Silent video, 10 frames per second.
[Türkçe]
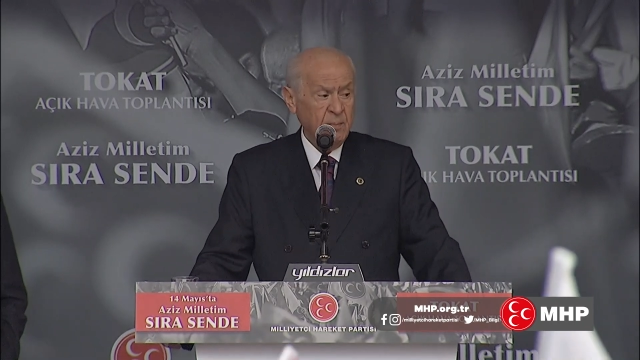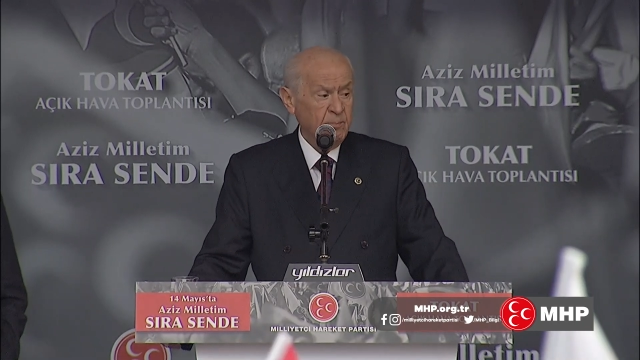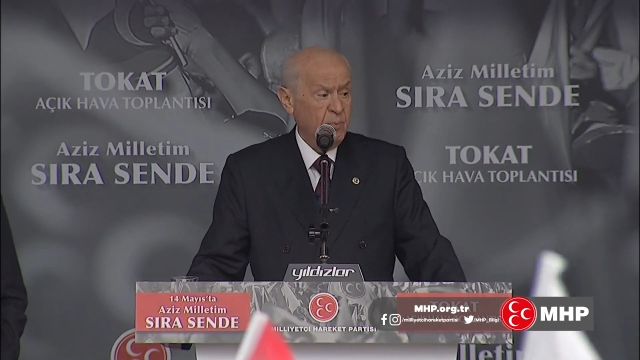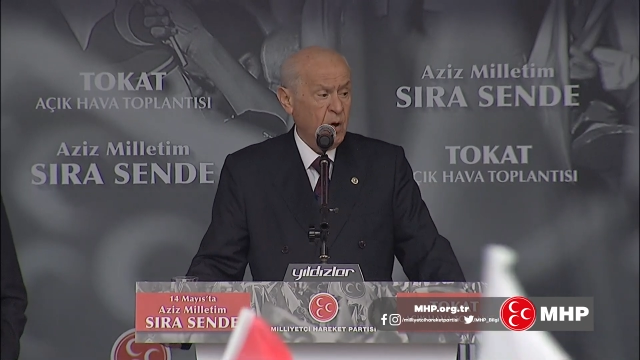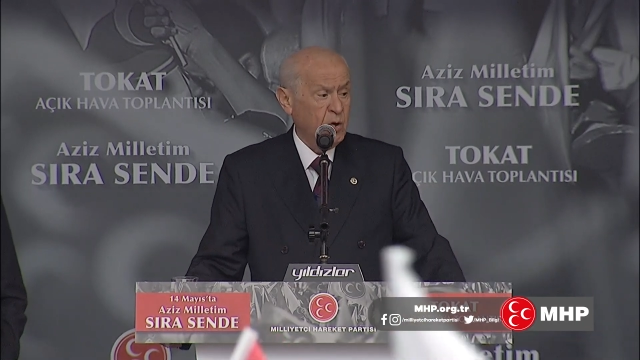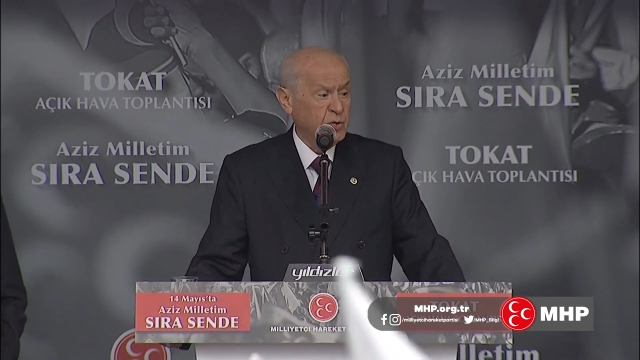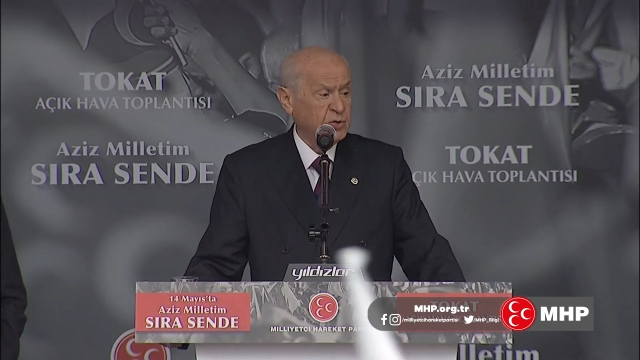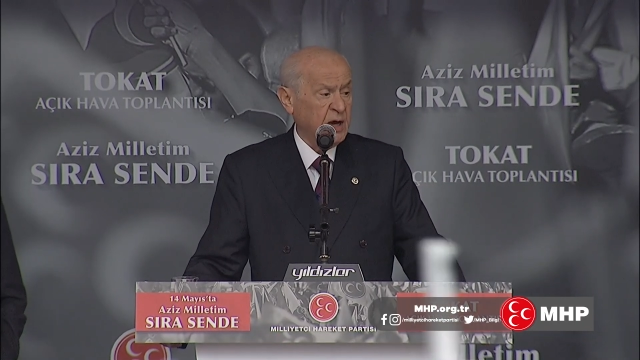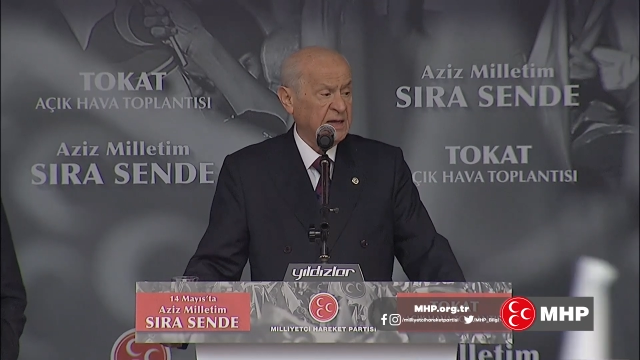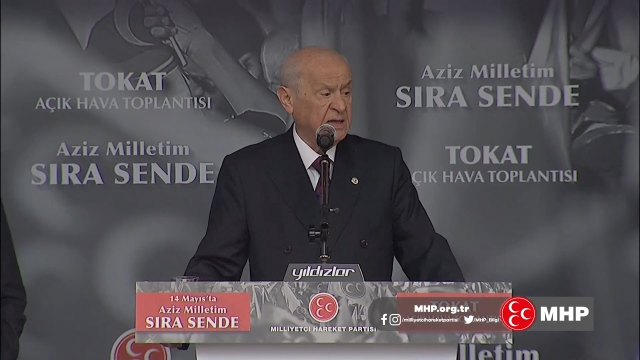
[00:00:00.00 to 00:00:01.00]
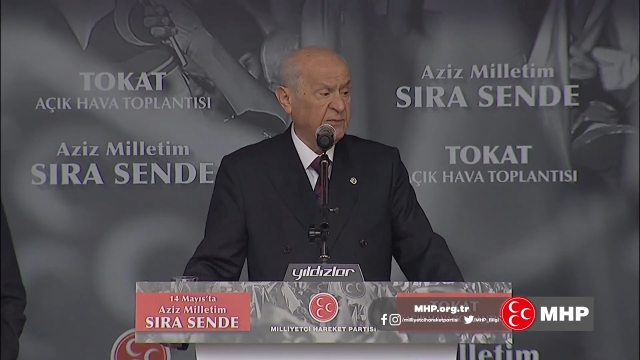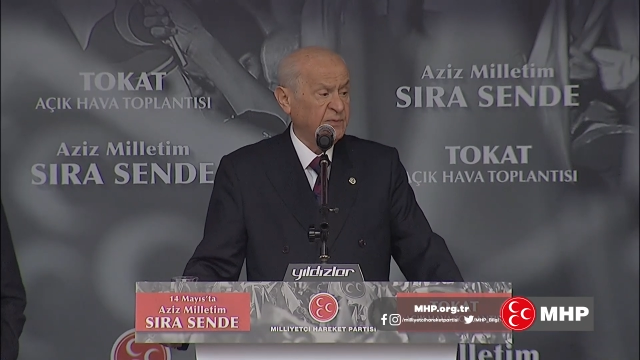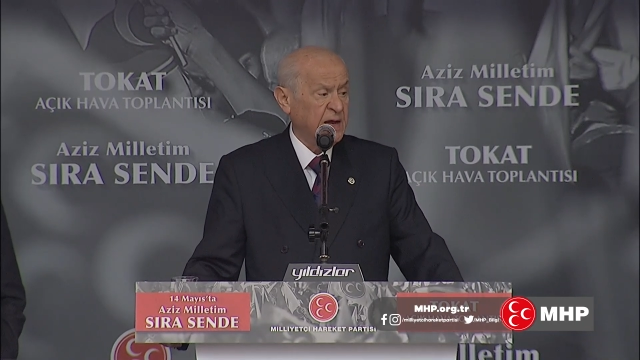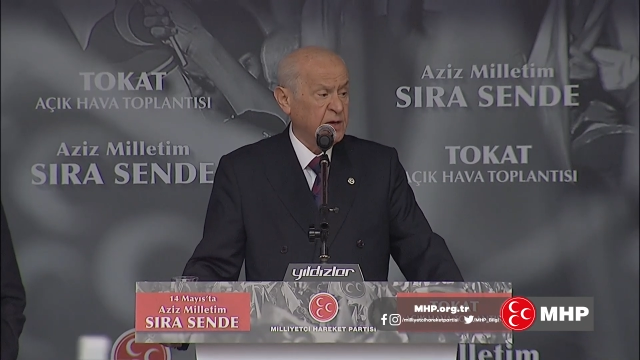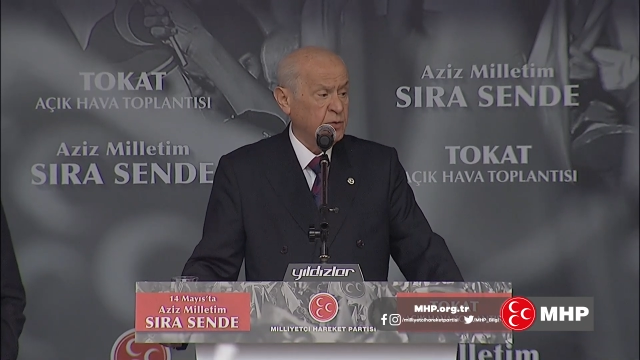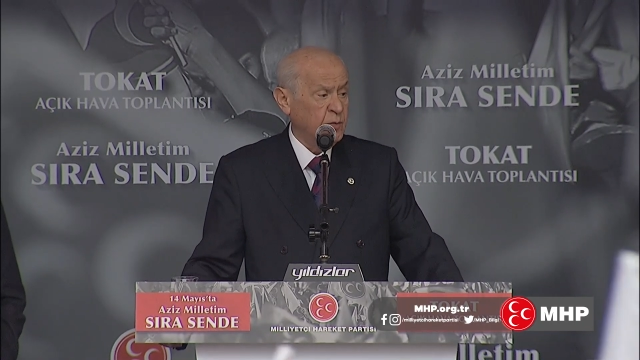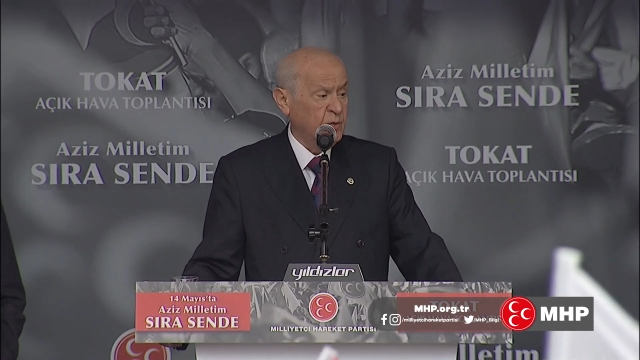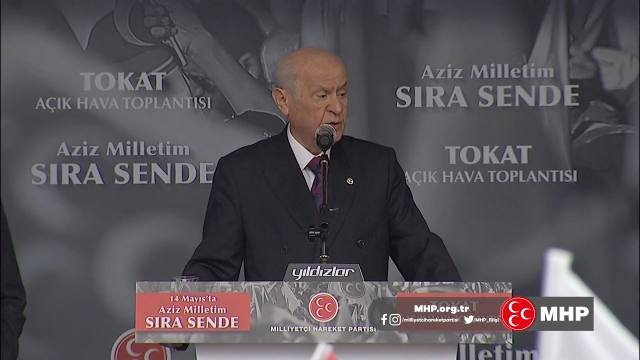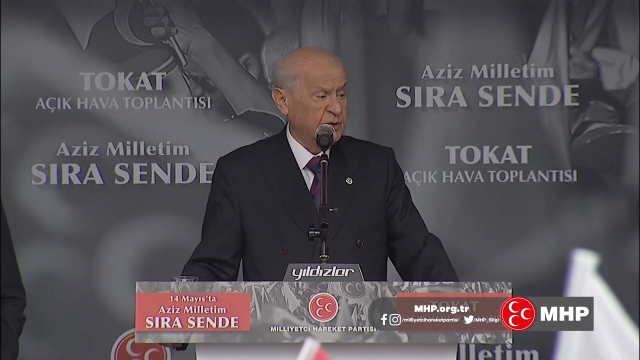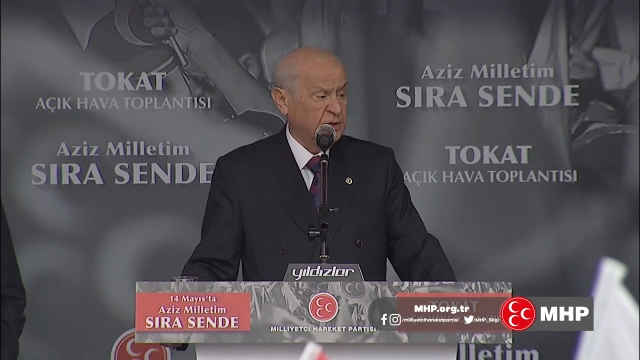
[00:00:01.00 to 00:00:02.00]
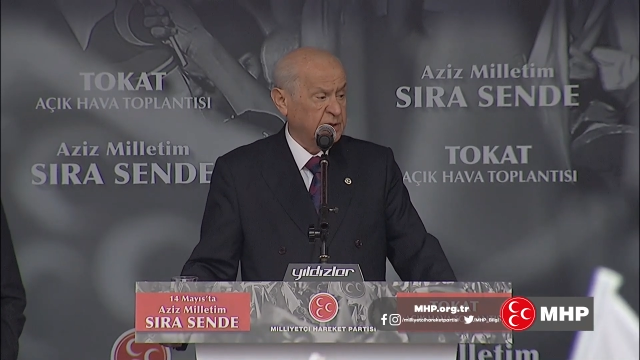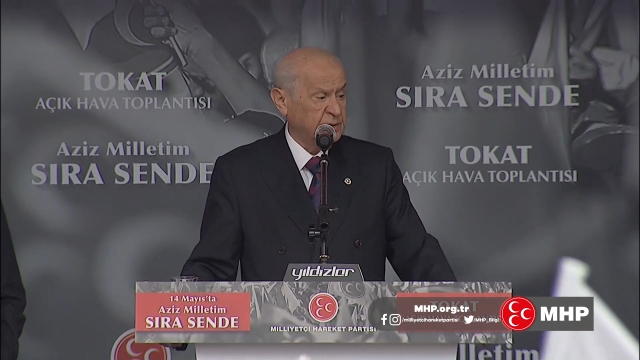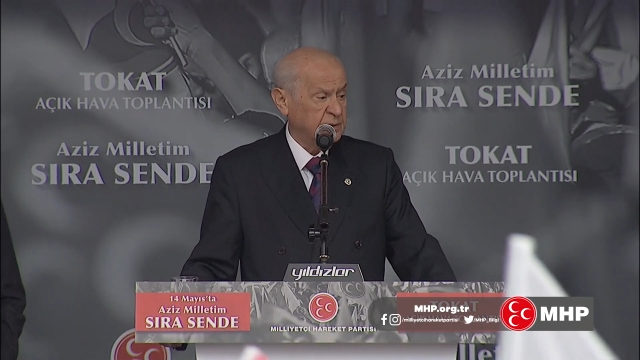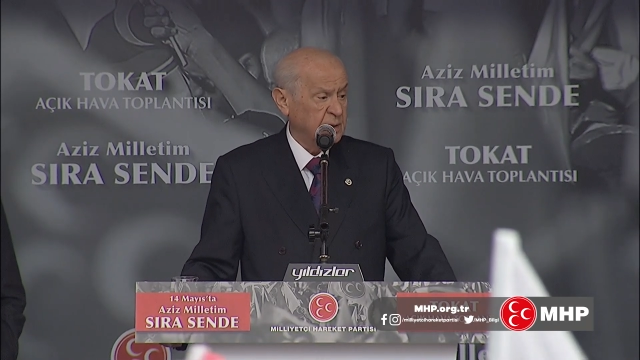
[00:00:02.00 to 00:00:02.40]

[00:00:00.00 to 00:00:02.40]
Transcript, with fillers: bölücü hedeflerin ümididir.